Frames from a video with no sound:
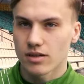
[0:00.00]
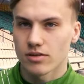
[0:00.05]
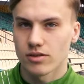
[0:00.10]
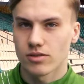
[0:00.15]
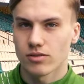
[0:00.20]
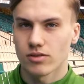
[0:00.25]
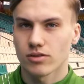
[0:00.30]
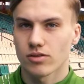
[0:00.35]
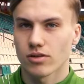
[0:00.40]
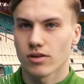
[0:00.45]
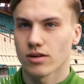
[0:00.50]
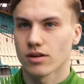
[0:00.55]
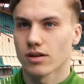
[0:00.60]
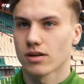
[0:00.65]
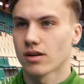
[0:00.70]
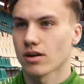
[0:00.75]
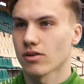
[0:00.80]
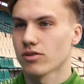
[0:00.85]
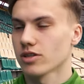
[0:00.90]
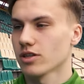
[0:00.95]
У него только
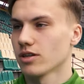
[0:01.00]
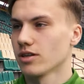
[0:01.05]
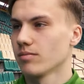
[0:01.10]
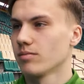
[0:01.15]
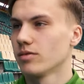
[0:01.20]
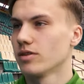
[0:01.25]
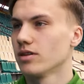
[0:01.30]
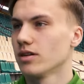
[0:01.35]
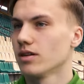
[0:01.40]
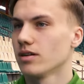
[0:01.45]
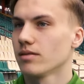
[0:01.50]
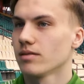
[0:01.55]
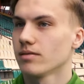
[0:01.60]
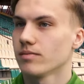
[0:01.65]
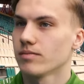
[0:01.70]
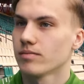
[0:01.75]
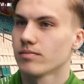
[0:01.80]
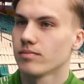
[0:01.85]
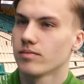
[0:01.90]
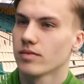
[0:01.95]
хорошее было
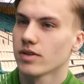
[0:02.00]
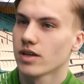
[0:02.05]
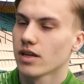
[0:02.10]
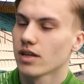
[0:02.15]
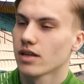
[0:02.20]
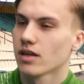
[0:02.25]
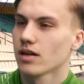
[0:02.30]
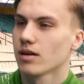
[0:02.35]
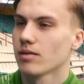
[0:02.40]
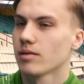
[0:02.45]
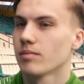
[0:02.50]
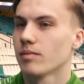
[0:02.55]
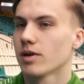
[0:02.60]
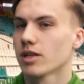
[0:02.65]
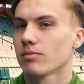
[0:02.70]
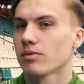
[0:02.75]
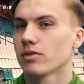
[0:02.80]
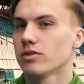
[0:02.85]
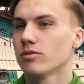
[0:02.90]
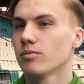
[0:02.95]
мнение об
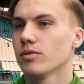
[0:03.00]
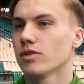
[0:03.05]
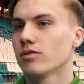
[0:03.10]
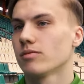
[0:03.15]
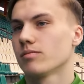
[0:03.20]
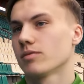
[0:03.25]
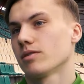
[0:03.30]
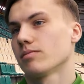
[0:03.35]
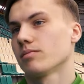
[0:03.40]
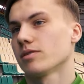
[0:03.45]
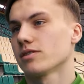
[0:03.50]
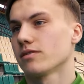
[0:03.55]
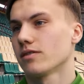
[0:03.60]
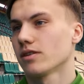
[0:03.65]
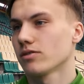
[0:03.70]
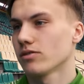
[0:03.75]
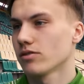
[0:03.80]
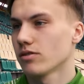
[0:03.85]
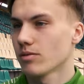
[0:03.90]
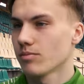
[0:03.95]
этом клубе, он мне
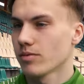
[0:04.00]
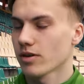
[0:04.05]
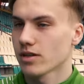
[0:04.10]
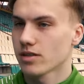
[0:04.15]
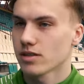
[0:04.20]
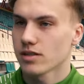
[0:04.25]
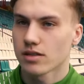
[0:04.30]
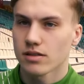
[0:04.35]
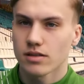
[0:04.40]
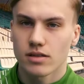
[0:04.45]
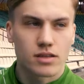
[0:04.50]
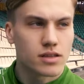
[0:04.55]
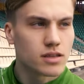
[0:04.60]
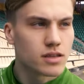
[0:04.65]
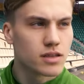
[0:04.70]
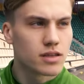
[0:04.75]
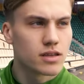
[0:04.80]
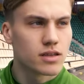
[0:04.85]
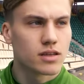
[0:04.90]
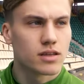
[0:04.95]
посоветовал туда перейти,
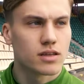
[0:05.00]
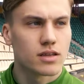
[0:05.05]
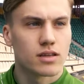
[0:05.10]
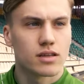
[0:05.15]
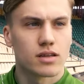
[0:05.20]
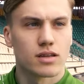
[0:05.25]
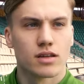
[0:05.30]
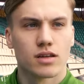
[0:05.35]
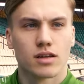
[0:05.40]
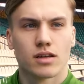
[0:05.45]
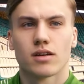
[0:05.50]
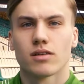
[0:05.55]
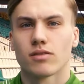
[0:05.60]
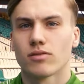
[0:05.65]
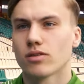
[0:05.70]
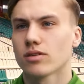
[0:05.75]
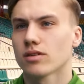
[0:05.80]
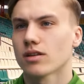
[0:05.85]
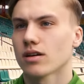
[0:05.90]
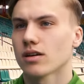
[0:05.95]
и
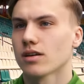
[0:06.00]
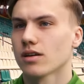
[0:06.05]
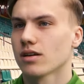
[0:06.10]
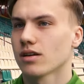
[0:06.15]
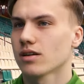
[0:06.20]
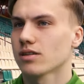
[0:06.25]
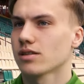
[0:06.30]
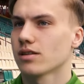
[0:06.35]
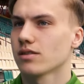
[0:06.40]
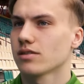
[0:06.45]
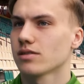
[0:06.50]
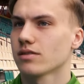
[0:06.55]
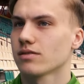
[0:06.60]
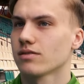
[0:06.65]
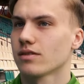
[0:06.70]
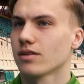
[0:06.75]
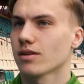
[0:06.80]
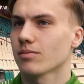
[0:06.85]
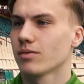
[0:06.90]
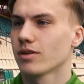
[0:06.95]
вот так я и оказался
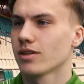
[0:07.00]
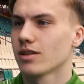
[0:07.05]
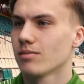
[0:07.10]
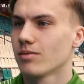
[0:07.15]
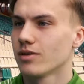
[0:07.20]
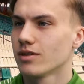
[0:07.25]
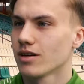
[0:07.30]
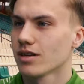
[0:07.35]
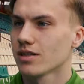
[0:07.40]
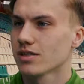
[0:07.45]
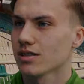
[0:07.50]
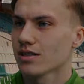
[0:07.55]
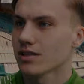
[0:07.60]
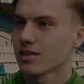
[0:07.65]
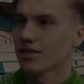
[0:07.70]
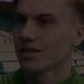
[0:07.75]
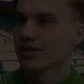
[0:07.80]
в торпедо Белазе.